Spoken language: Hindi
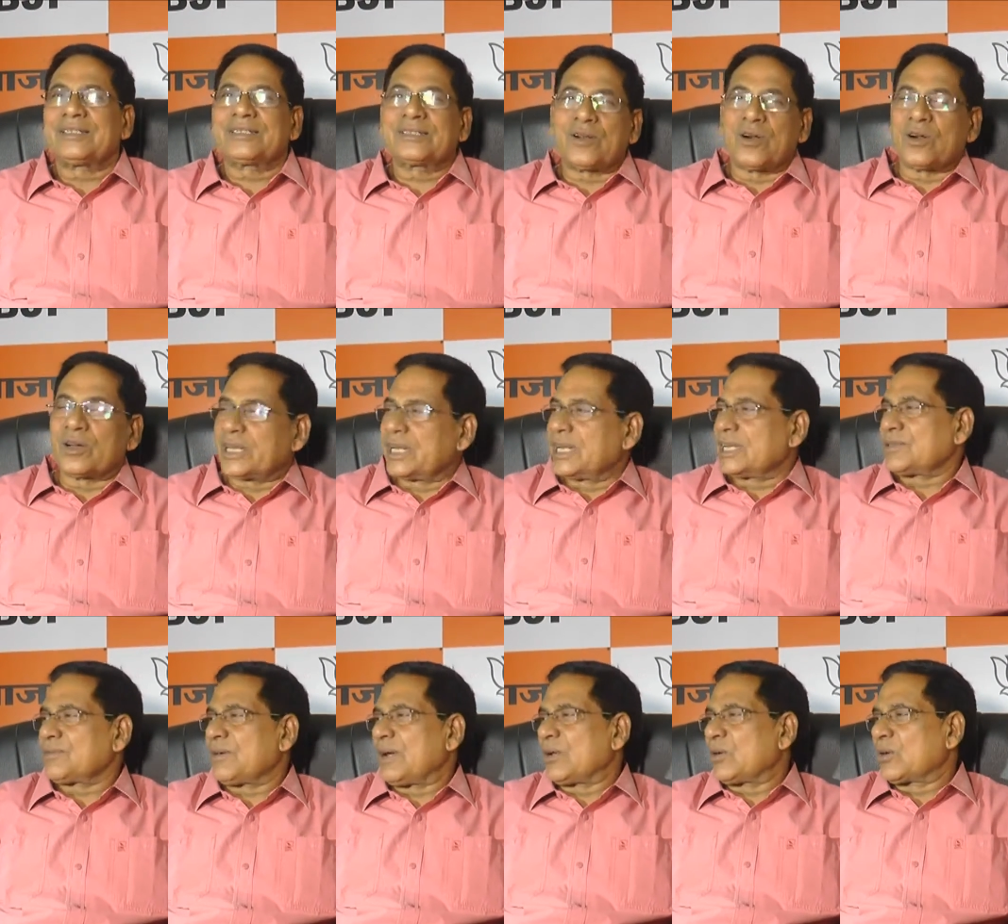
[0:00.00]

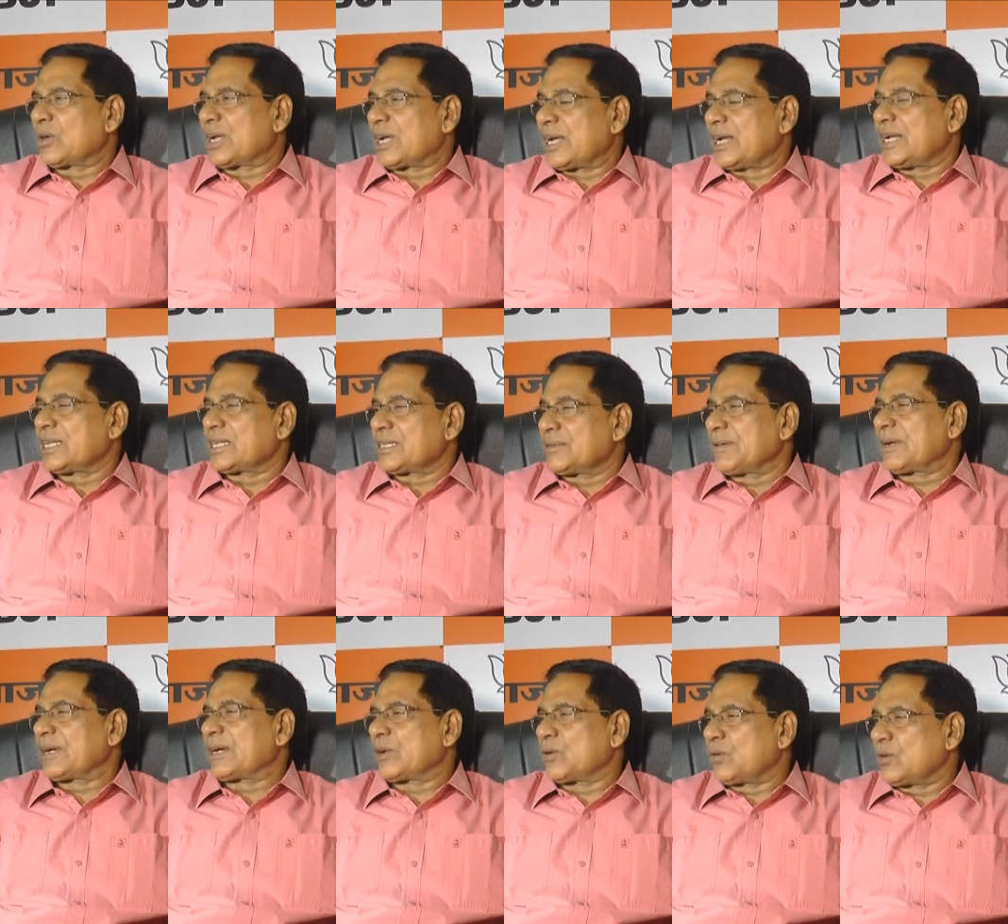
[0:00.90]
कांग्रेस वालों के कहने से
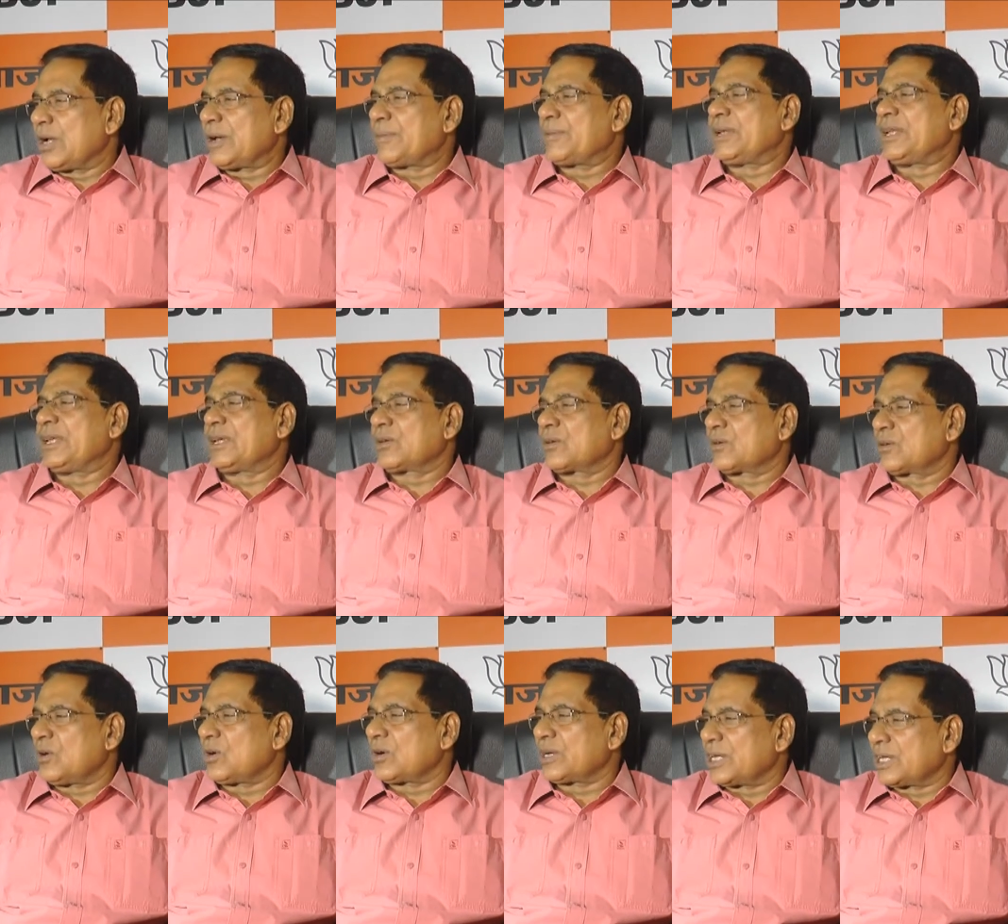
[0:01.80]
मैं करूँगा भी नहीं क्योंकि
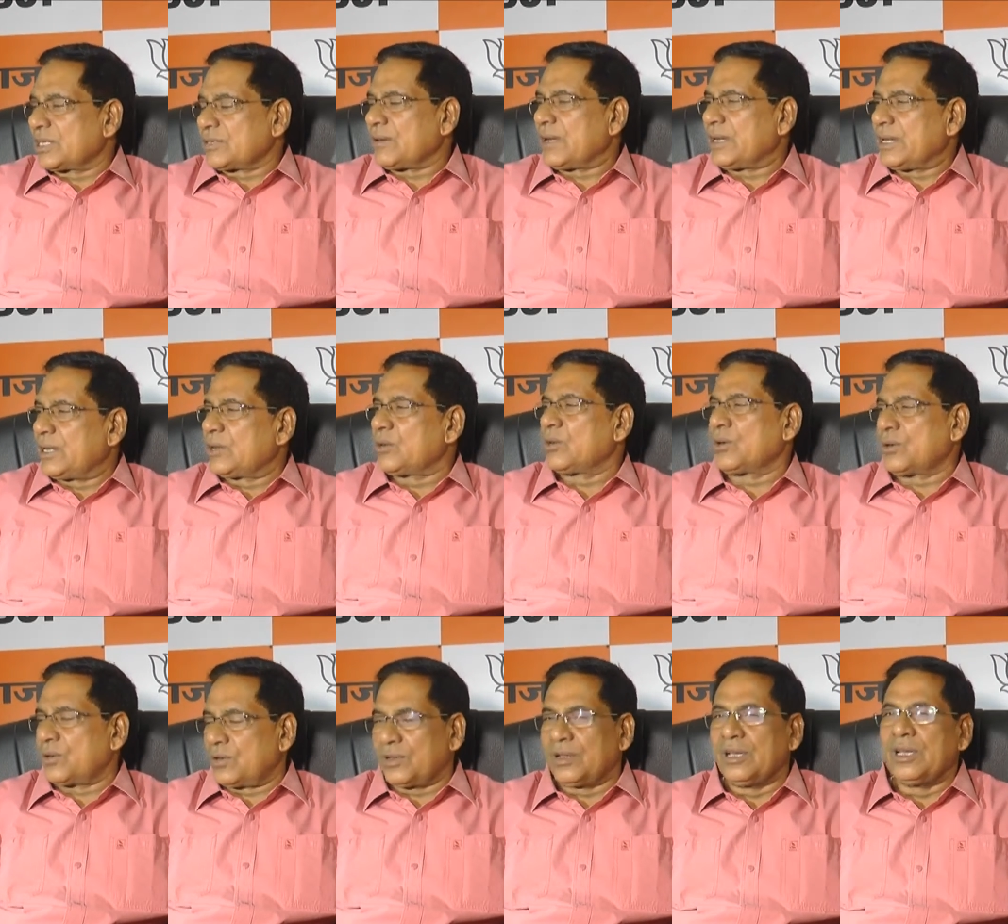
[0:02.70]
कांग्रेस वाले लोग